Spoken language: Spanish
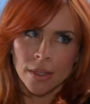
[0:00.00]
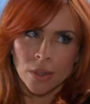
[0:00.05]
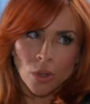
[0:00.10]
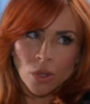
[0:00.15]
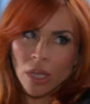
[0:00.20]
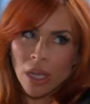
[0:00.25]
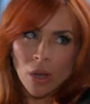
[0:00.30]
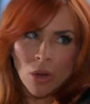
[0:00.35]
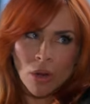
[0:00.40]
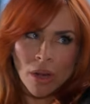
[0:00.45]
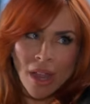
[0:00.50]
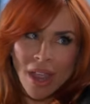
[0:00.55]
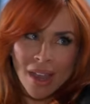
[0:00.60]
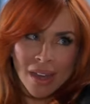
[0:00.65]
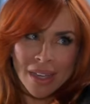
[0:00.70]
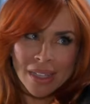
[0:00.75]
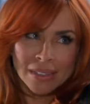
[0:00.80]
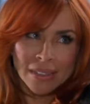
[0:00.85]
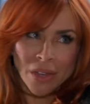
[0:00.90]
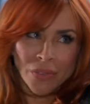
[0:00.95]
no quiero que
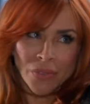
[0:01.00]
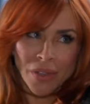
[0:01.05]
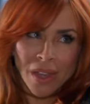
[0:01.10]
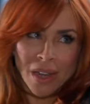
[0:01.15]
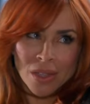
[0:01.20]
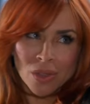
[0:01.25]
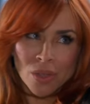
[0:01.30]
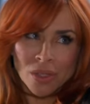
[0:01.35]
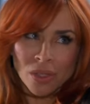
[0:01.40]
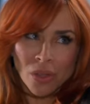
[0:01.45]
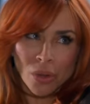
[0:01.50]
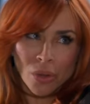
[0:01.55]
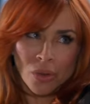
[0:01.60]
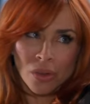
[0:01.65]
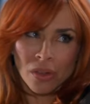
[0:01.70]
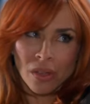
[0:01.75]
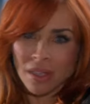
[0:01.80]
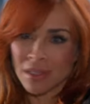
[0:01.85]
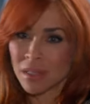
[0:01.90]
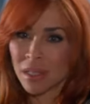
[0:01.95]
Ángel interfiera, eso es todo,
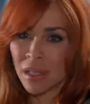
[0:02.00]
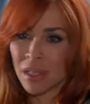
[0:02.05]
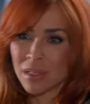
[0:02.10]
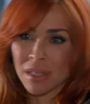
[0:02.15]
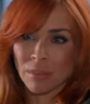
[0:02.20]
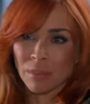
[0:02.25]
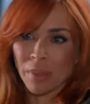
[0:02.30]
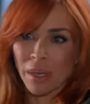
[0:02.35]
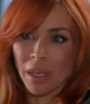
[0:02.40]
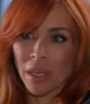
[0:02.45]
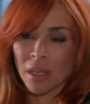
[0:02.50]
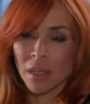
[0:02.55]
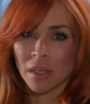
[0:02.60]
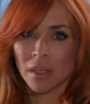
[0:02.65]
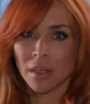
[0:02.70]
así de simple.